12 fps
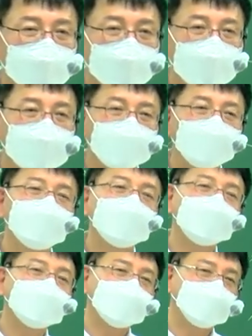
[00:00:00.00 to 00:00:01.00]
그러니까
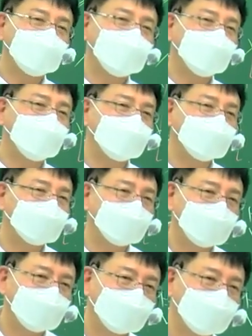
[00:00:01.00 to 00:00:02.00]
눈치가 빨라야
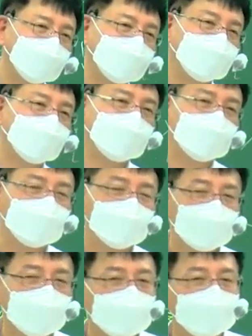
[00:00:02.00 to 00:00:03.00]
돼.
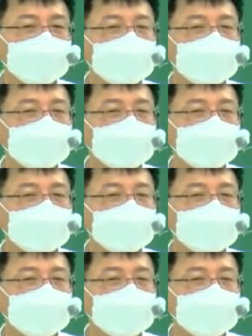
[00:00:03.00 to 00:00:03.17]
한국